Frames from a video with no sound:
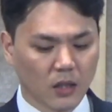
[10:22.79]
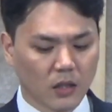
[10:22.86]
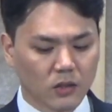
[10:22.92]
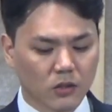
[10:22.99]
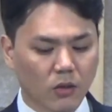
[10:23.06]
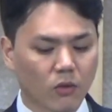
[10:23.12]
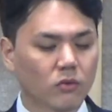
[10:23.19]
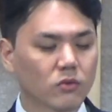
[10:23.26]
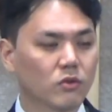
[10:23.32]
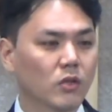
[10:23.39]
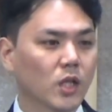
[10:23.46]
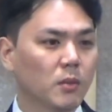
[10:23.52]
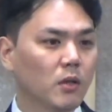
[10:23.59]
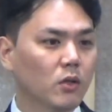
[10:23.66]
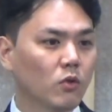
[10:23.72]

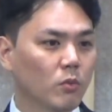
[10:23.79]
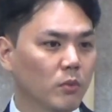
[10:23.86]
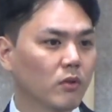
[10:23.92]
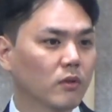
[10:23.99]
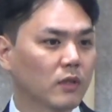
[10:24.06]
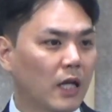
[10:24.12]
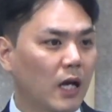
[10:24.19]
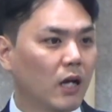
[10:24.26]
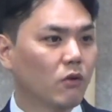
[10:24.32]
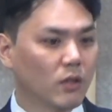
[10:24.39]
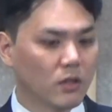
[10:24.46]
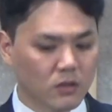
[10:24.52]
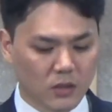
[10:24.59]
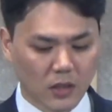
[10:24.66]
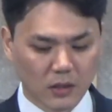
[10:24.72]
성전에만 오면 다
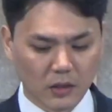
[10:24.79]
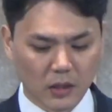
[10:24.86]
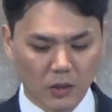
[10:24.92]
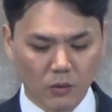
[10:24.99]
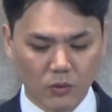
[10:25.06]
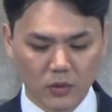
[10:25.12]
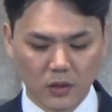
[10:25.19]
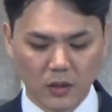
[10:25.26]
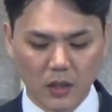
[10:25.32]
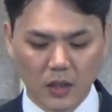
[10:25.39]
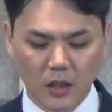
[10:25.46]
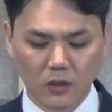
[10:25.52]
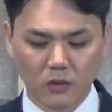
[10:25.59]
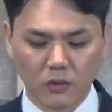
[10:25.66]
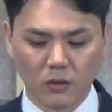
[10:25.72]
괜찮다고
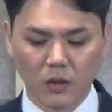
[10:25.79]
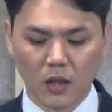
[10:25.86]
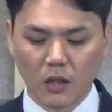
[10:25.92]
생각하던